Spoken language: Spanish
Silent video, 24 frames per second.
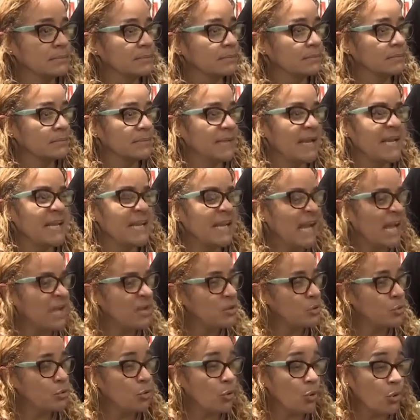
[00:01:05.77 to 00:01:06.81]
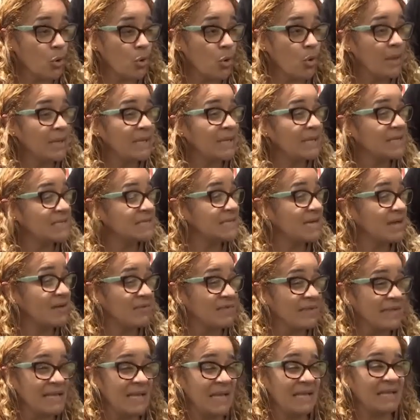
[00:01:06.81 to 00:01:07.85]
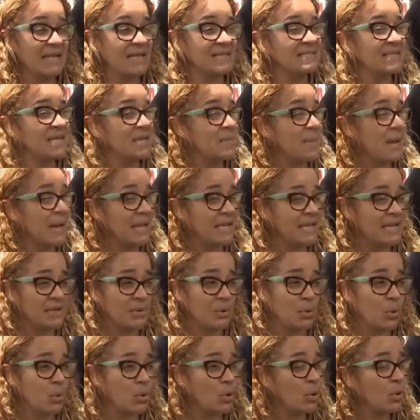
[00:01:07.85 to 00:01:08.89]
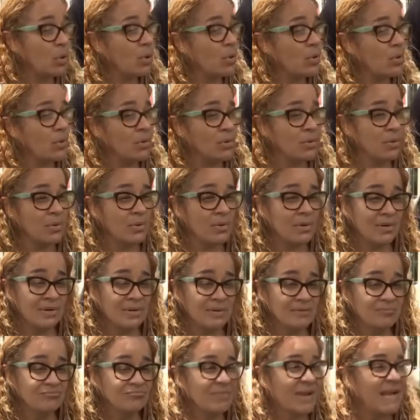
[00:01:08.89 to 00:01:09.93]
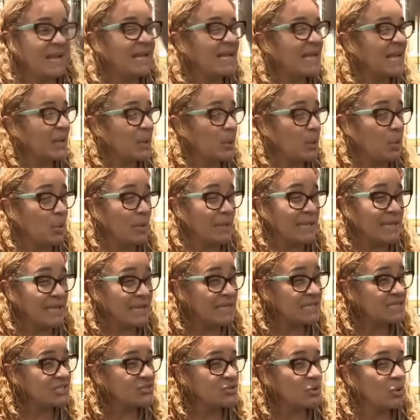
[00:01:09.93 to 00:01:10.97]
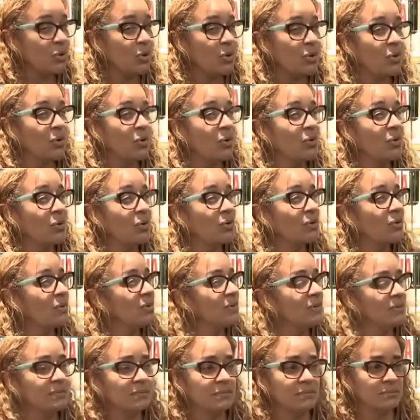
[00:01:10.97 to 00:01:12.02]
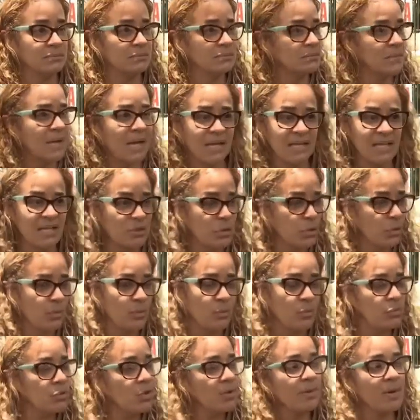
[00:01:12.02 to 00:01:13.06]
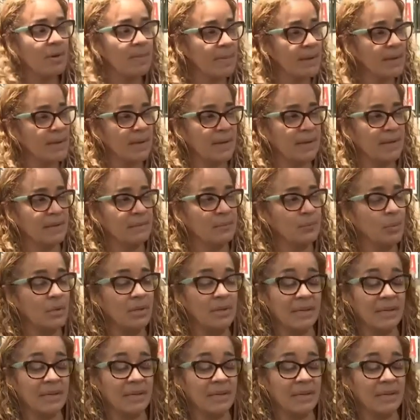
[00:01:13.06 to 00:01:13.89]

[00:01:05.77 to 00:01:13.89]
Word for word: El que ayudó, el que sabía, el que se imaginó, el que lo hizo. Aquí todo el mundo va a pagar. Porque... ¿Tú